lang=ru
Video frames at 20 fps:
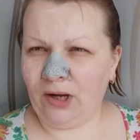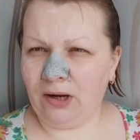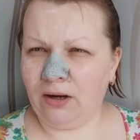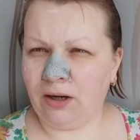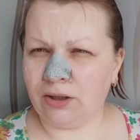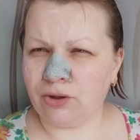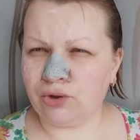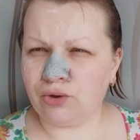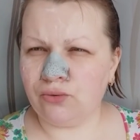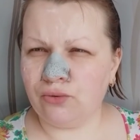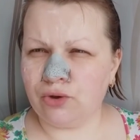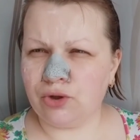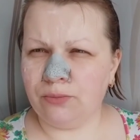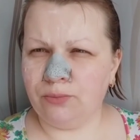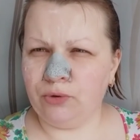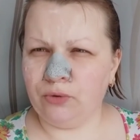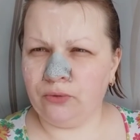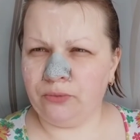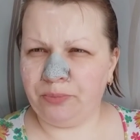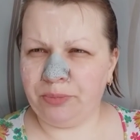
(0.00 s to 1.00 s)
Хожу уже
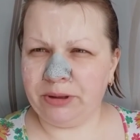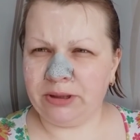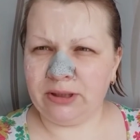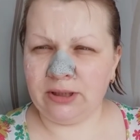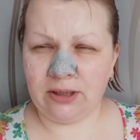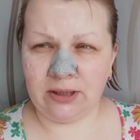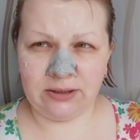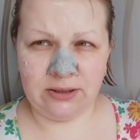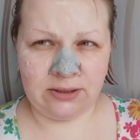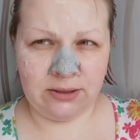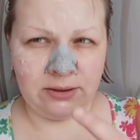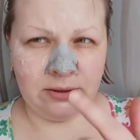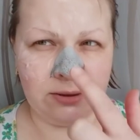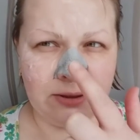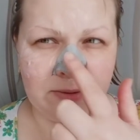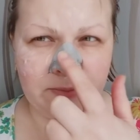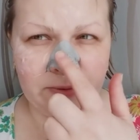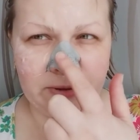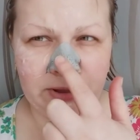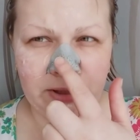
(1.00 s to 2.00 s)
минут
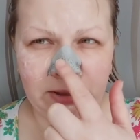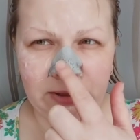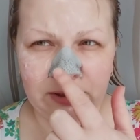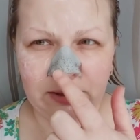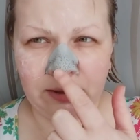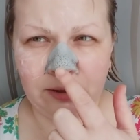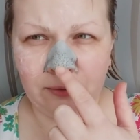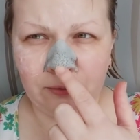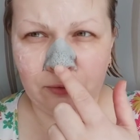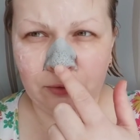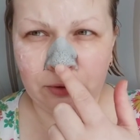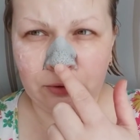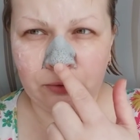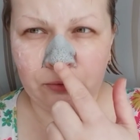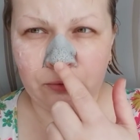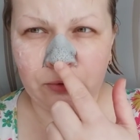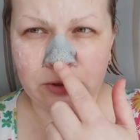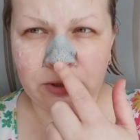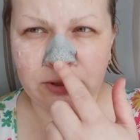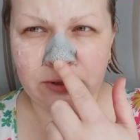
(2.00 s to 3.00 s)
15. Смотрите, какой
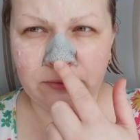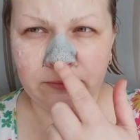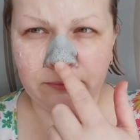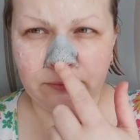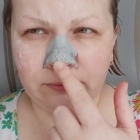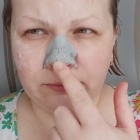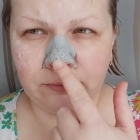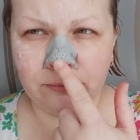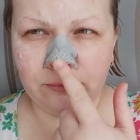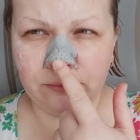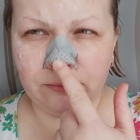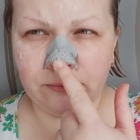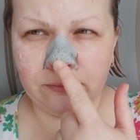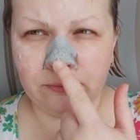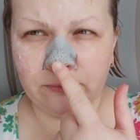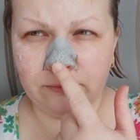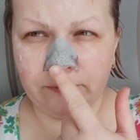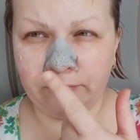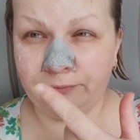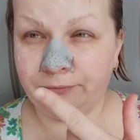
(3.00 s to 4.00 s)
нос.
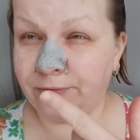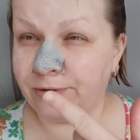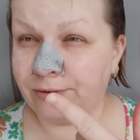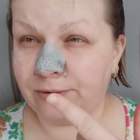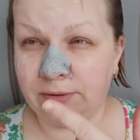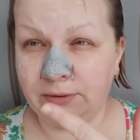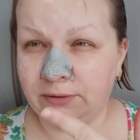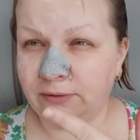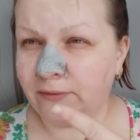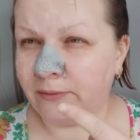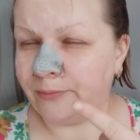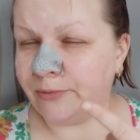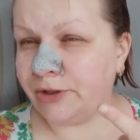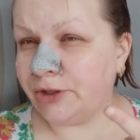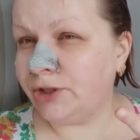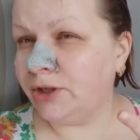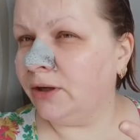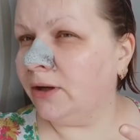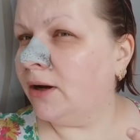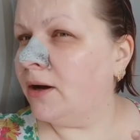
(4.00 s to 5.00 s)

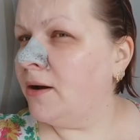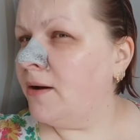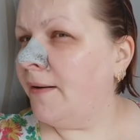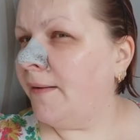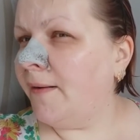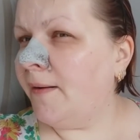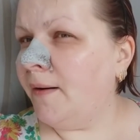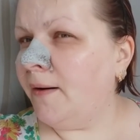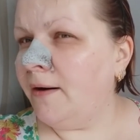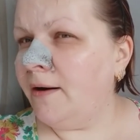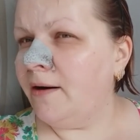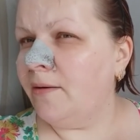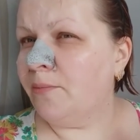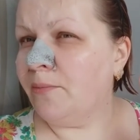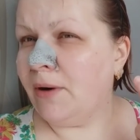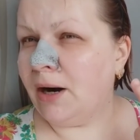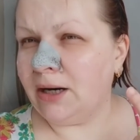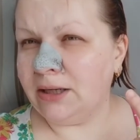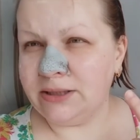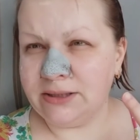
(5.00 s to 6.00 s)
Вообще.
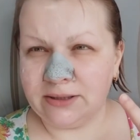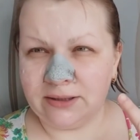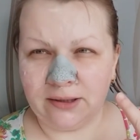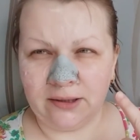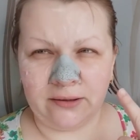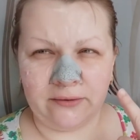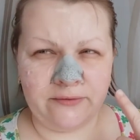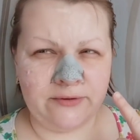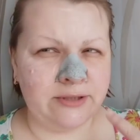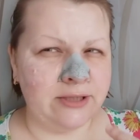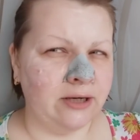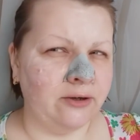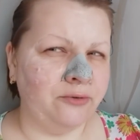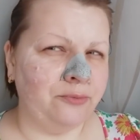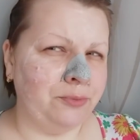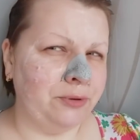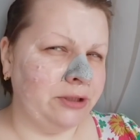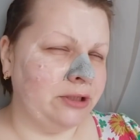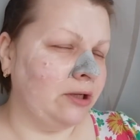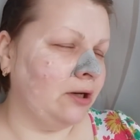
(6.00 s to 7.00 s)
Маска вся
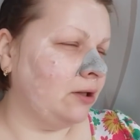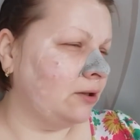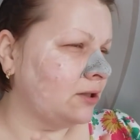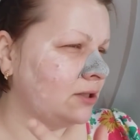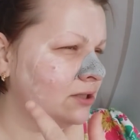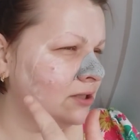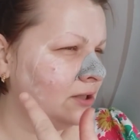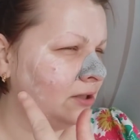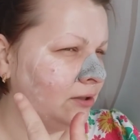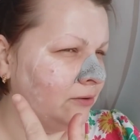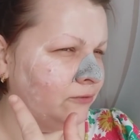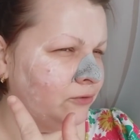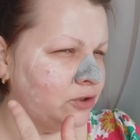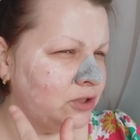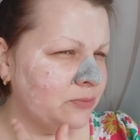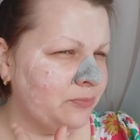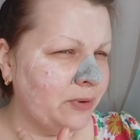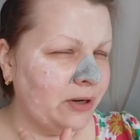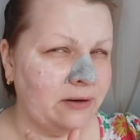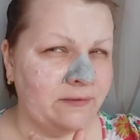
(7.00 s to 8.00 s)
впиталась.
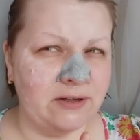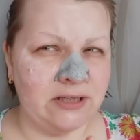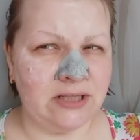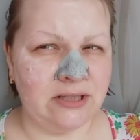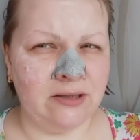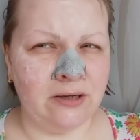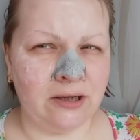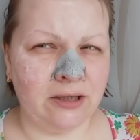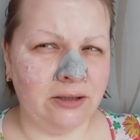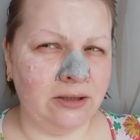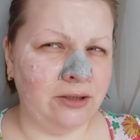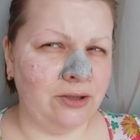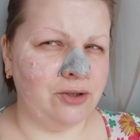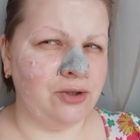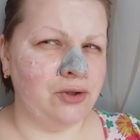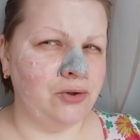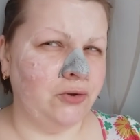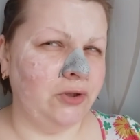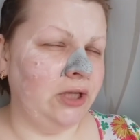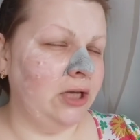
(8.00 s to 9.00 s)
Вот с правой стороны
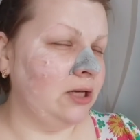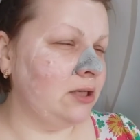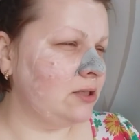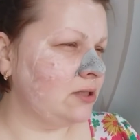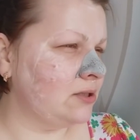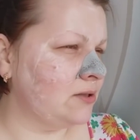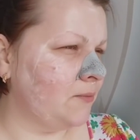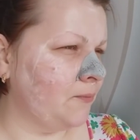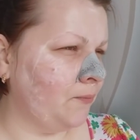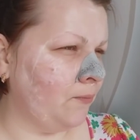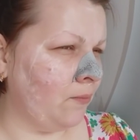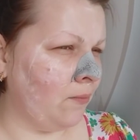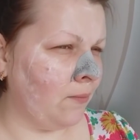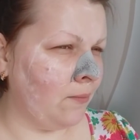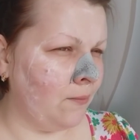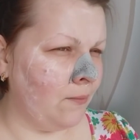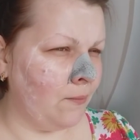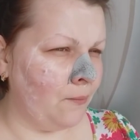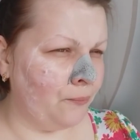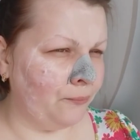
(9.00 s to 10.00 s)
еще есть.
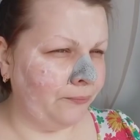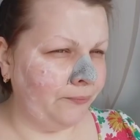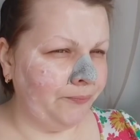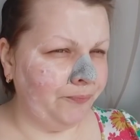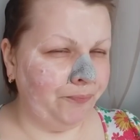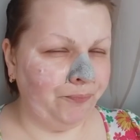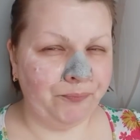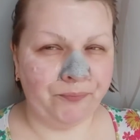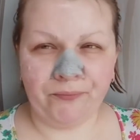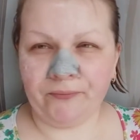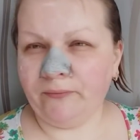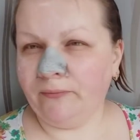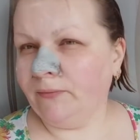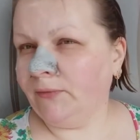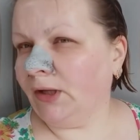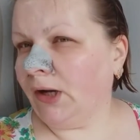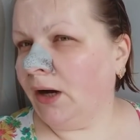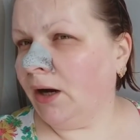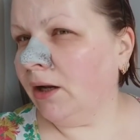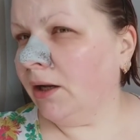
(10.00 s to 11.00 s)

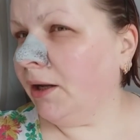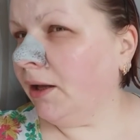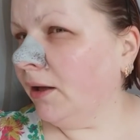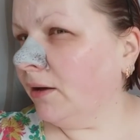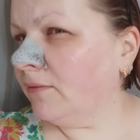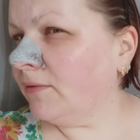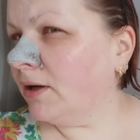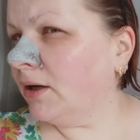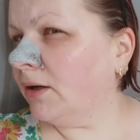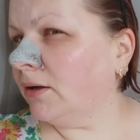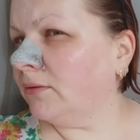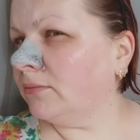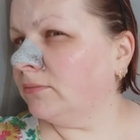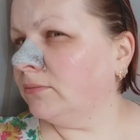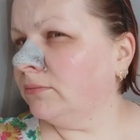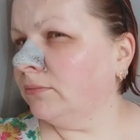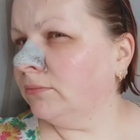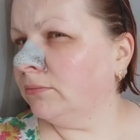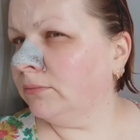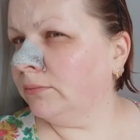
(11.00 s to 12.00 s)
А левая
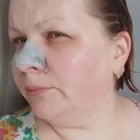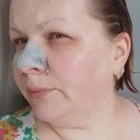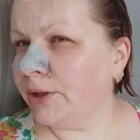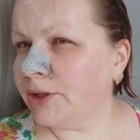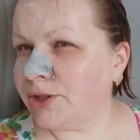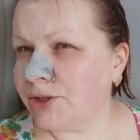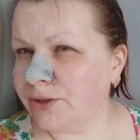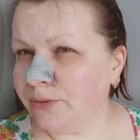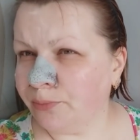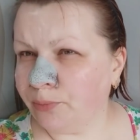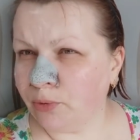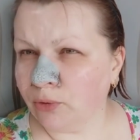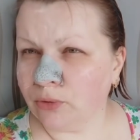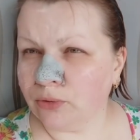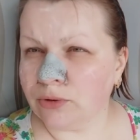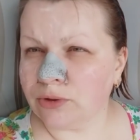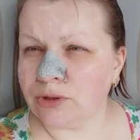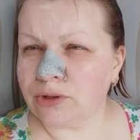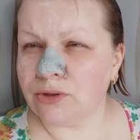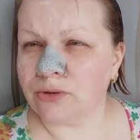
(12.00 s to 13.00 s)
почти
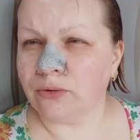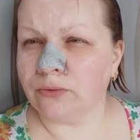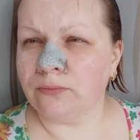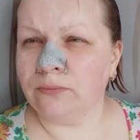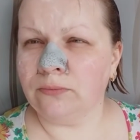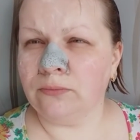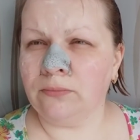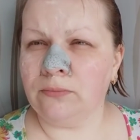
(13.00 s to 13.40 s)
полностью.